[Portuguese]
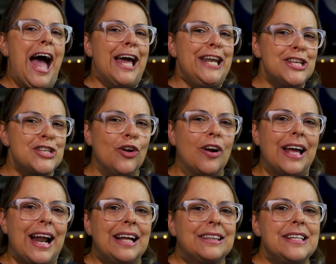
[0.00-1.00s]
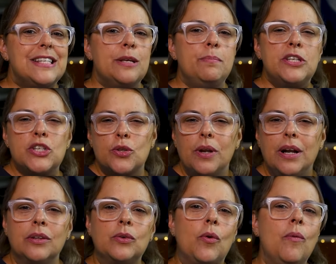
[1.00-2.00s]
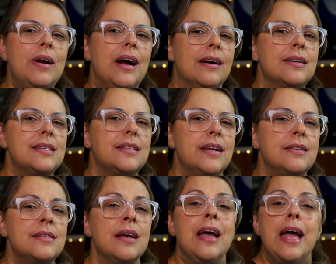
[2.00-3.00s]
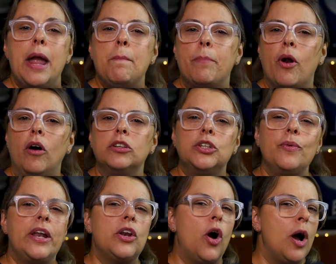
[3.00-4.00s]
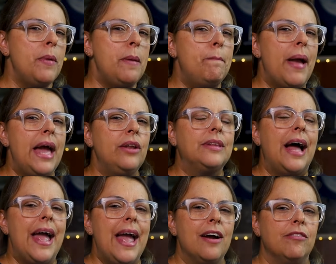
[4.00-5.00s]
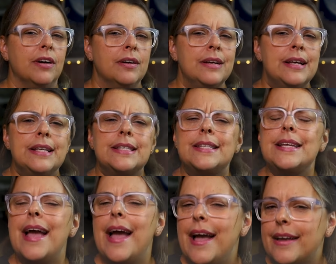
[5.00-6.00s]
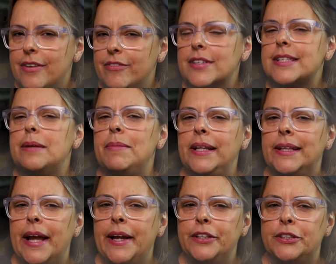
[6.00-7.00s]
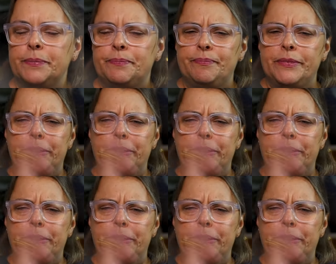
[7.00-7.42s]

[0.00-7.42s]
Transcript: Aristocratas se misturando com gangsters em prol de um enorme império da erva. Se é que você me entende.